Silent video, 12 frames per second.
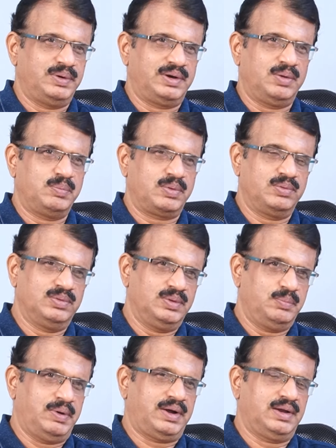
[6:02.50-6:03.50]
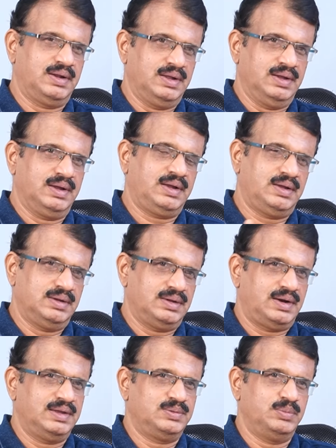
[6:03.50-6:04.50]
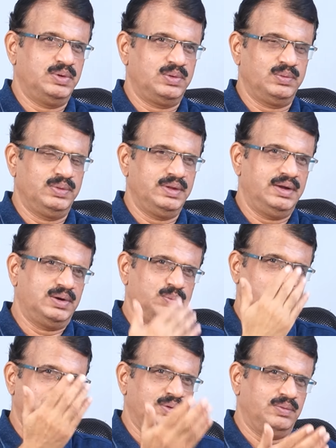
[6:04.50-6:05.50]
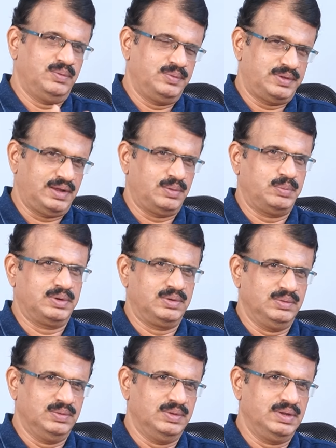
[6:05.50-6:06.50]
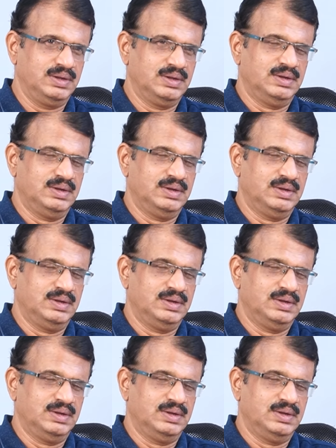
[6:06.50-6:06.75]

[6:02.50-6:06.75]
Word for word: పిఠాపురం ఉంది పక్కన రాజమండ్రి ఉంది అటుపోతే విశాఖపట్నం ఉంది